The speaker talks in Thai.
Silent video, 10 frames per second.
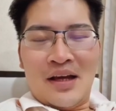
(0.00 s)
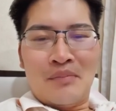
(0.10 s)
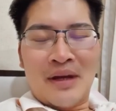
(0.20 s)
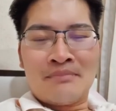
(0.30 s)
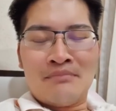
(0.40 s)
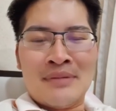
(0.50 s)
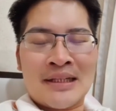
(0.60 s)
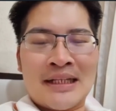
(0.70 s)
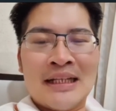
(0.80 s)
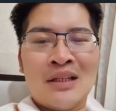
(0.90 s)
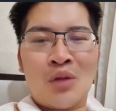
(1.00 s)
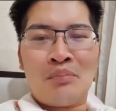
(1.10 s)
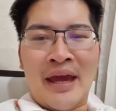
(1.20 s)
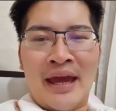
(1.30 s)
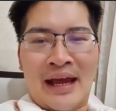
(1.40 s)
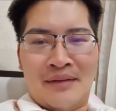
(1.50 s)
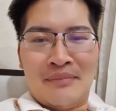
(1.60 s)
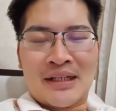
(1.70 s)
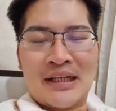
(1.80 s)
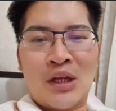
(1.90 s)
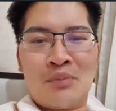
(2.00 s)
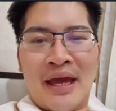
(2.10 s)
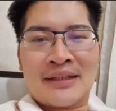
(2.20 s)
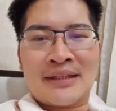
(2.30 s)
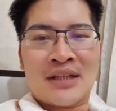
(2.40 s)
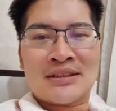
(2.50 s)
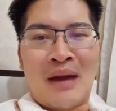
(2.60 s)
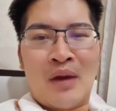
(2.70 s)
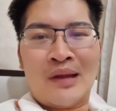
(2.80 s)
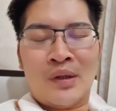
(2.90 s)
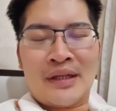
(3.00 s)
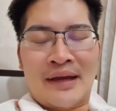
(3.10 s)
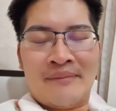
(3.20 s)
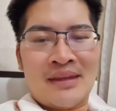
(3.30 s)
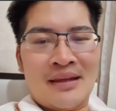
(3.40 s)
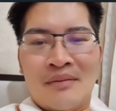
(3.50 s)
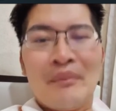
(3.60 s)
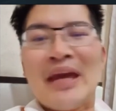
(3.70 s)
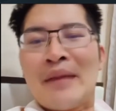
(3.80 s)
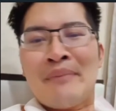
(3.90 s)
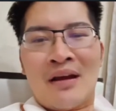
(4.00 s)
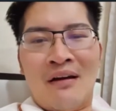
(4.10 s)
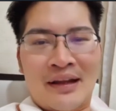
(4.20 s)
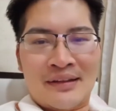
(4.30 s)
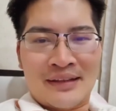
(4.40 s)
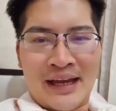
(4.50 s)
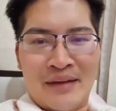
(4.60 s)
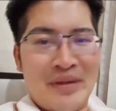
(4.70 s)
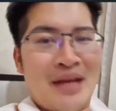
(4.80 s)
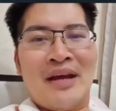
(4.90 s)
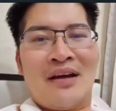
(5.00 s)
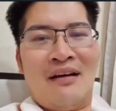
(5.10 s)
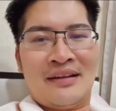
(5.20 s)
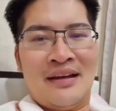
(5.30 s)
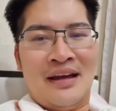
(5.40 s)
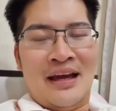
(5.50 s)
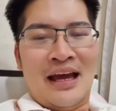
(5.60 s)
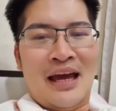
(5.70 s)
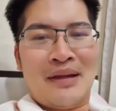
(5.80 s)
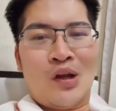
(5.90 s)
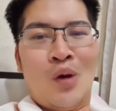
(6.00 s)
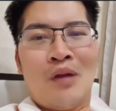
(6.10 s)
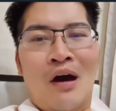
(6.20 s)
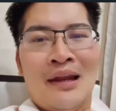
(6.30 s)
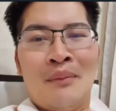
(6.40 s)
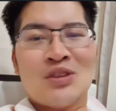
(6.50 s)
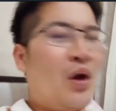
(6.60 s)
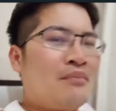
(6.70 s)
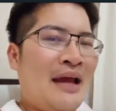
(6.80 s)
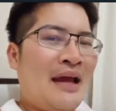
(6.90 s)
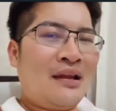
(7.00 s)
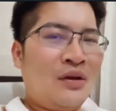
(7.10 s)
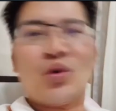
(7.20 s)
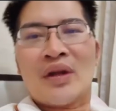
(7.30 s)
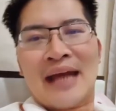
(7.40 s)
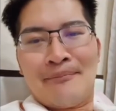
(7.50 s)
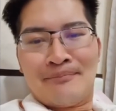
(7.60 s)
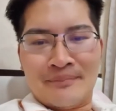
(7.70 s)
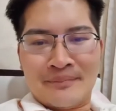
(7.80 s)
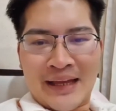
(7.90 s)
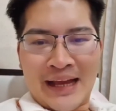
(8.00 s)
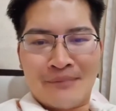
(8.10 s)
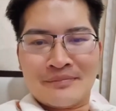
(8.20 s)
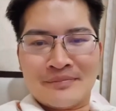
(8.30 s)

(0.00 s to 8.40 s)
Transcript: เหมือนเหมือนขึ้นรถเมย์อ่ะเหมือนขึ้นรถเมย์ตอนสมัยวัยรุ่นเนี่ยเบียดแม่งก่อนนะฮะเบียดแม่งก่อนให้มันอารมณ์ร้อนแล้วมันสวนมาแล้วเราสวนกลับนะครับ